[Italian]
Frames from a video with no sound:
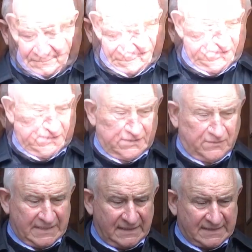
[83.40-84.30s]
E
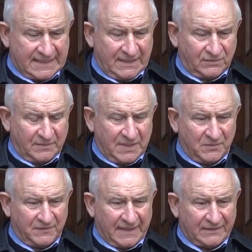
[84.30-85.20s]
quando è stato?
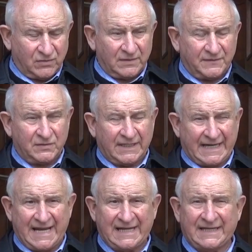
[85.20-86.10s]
Abbiamo fatto il
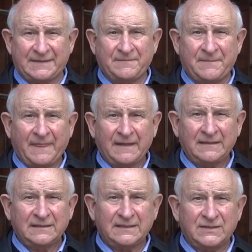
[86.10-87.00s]
funerale
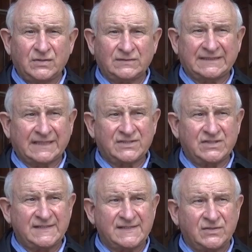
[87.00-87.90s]
di Don
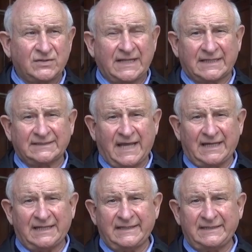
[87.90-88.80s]
Tarcisio
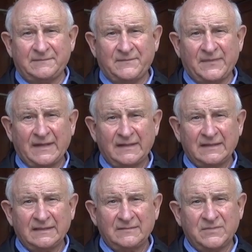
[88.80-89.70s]
Nardelli,
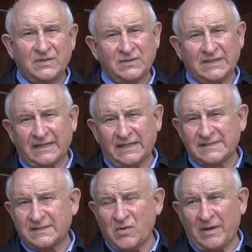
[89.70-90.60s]
mio
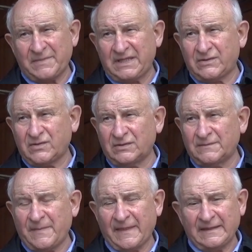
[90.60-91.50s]
carissimo
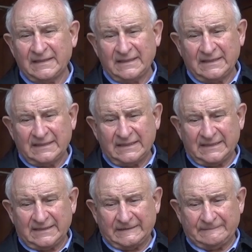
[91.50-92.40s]
amico,
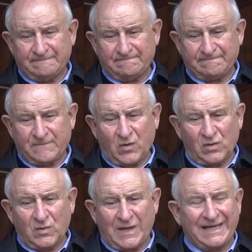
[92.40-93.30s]
eh,
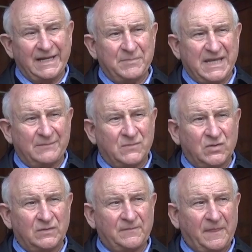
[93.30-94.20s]
col quale
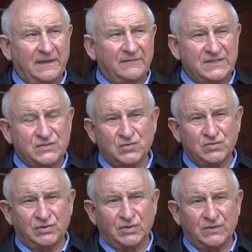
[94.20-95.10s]
abbiamo
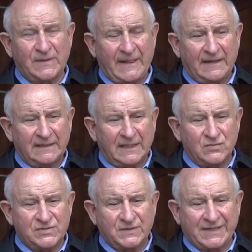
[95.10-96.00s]
vissuto
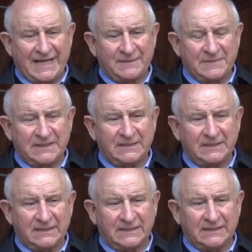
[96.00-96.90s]
a Usokami
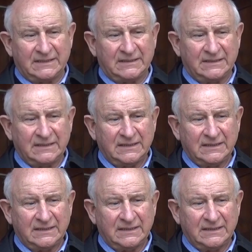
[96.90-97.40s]
eh,